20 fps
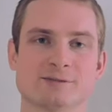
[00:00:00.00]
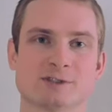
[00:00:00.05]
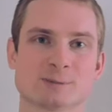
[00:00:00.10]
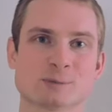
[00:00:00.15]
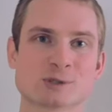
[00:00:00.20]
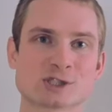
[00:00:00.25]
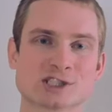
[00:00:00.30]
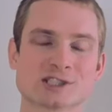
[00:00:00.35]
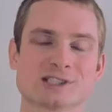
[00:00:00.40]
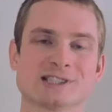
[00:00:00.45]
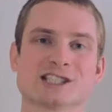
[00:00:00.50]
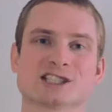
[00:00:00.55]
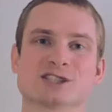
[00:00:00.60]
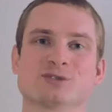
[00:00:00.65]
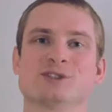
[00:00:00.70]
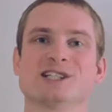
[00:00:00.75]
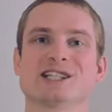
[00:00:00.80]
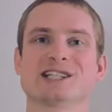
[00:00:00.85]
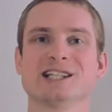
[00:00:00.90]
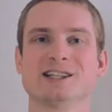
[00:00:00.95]
Возможно, это даже
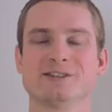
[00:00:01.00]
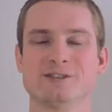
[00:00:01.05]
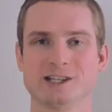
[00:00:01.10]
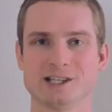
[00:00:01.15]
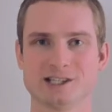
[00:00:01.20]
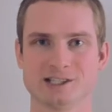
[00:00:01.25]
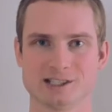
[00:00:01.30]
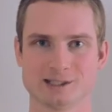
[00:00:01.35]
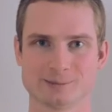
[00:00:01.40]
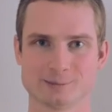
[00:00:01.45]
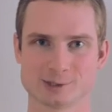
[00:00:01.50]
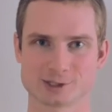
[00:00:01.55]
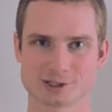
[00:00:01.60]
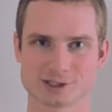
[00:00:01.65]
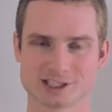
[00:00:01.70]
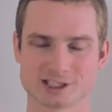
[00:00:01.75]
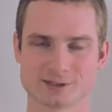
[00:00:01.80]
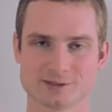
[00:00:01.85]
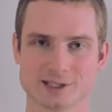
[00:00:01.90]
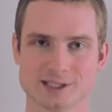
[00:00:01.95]
вдохновение можно
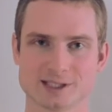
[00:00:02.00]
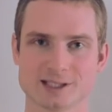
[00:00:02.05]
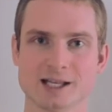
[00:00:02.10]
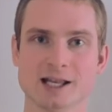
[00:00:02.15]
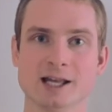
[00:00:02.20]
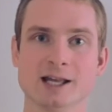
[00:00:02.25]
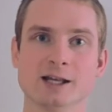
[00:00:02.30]
назвать.